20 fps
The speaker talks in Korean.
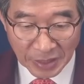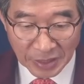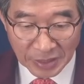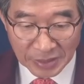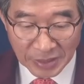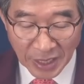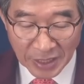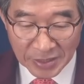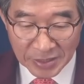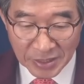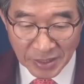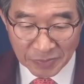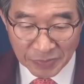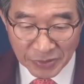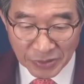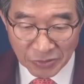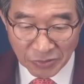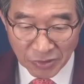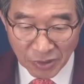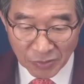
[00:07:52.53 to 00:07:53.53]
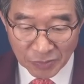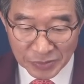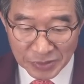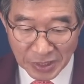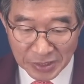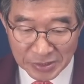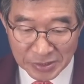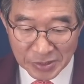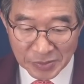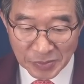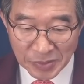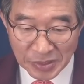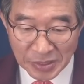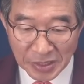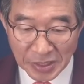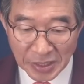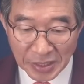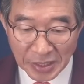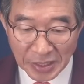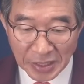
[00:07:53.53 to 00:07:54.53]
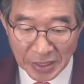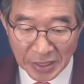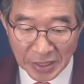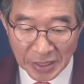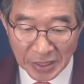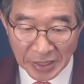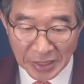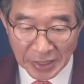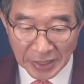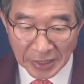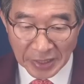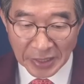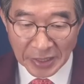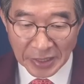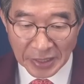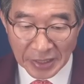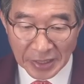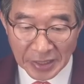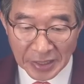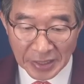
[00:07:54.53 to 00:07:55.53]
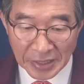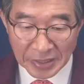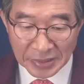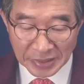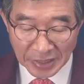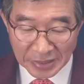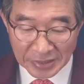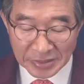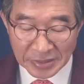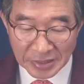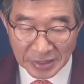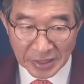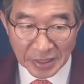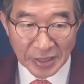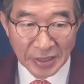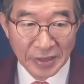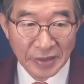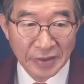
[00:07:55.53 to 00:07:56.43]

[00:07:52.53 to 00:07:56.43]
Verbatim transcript: 다른 게 필요가 없지 않습니까 예. 다른 게